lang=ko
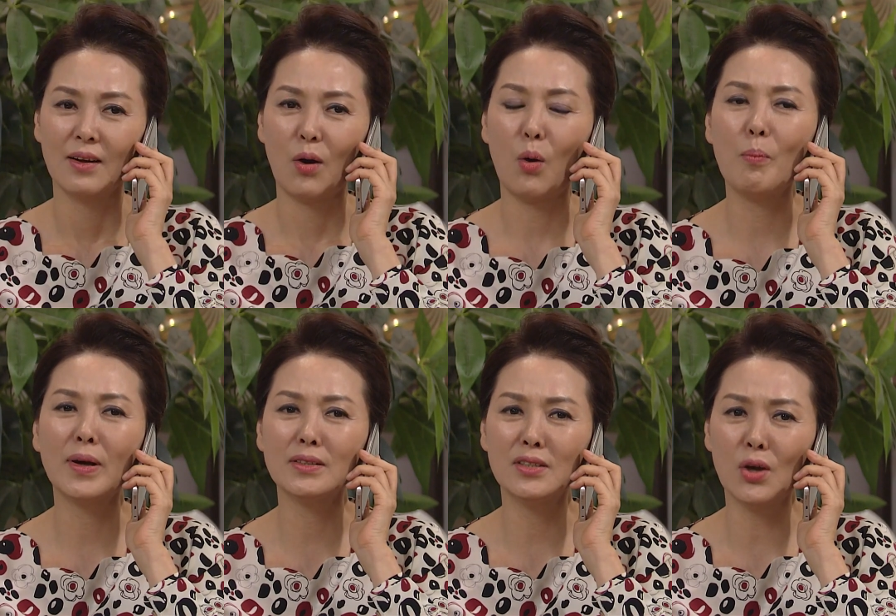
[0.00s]

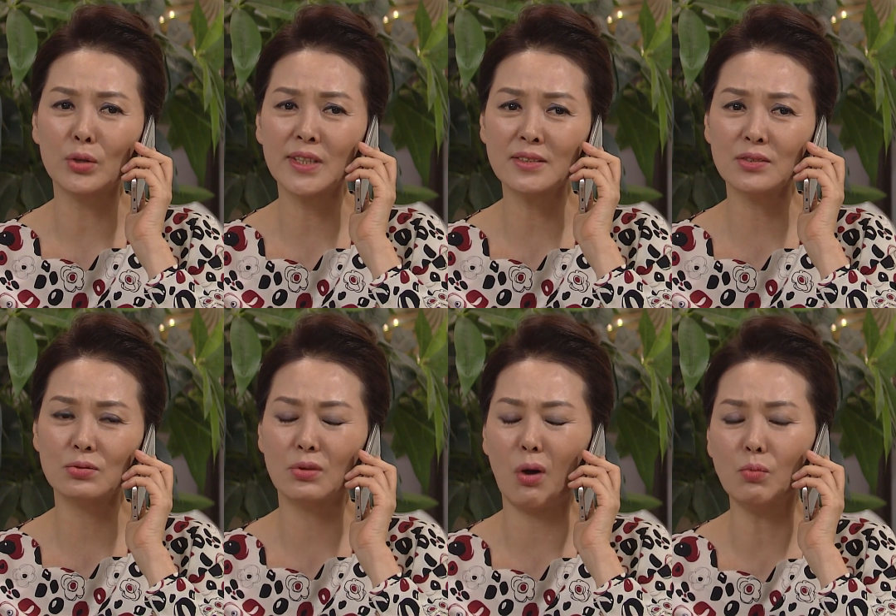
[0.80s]
엄만 네 여자친구
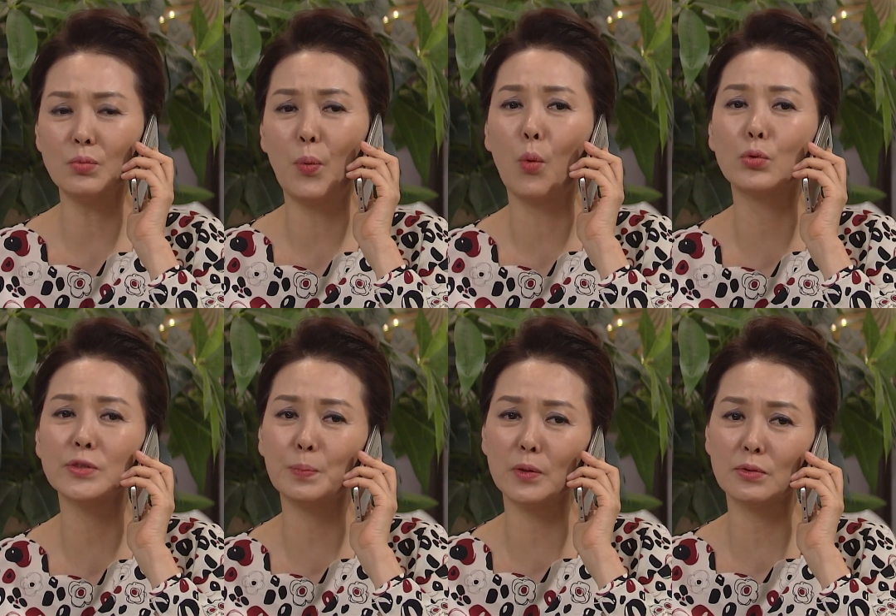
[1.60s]
너무 보고
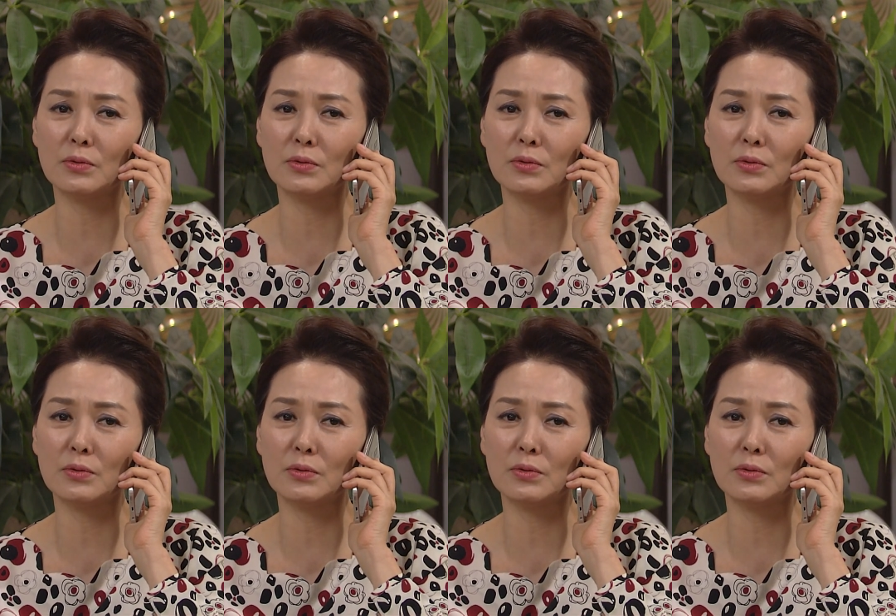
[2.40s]
싶어서